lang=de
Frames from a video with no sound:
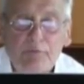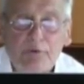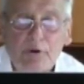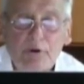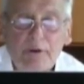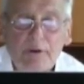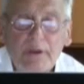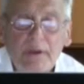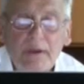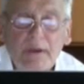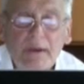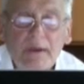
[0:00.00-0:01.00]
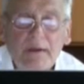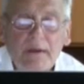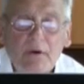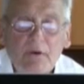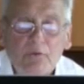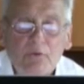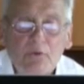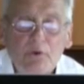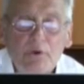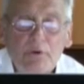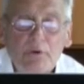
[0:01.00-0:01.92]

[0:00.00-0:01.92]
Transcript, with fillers: Bürgern in der unruhigen